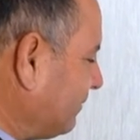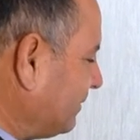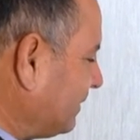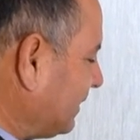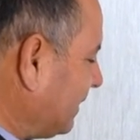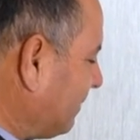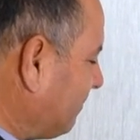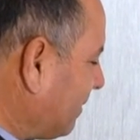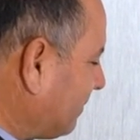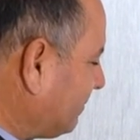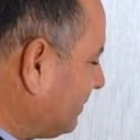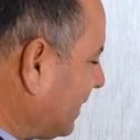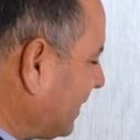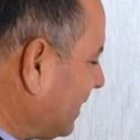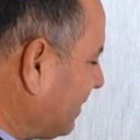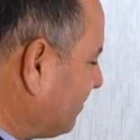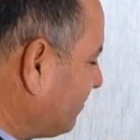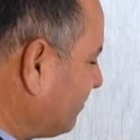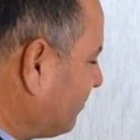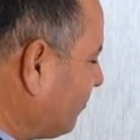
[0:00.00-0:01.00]

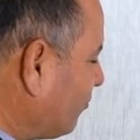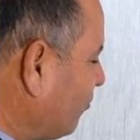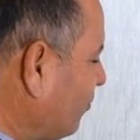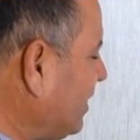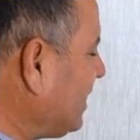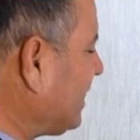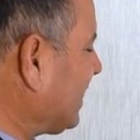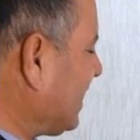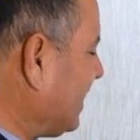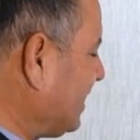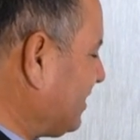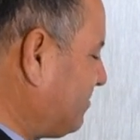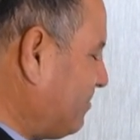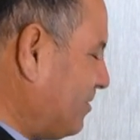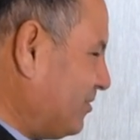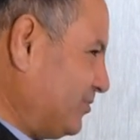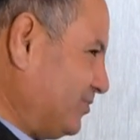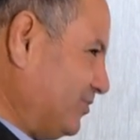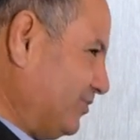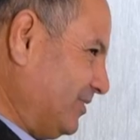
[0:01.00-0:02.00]
مبدا وين كانت
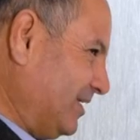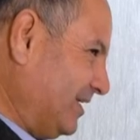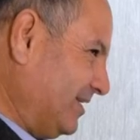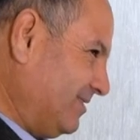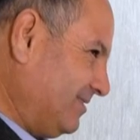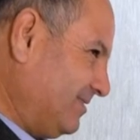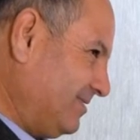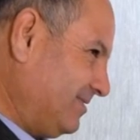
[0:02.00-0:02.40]
موجوده